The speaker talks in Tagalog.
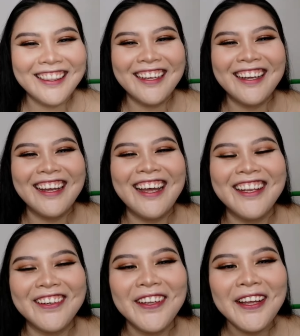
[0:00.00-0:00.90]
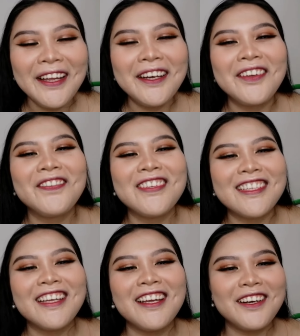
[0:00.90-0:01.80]
Tagal,
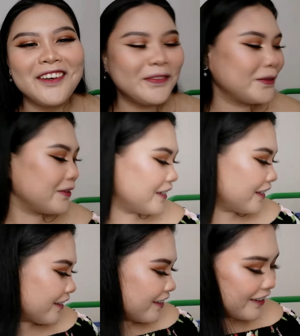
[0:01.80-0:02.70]
nagbisaya ng buwan.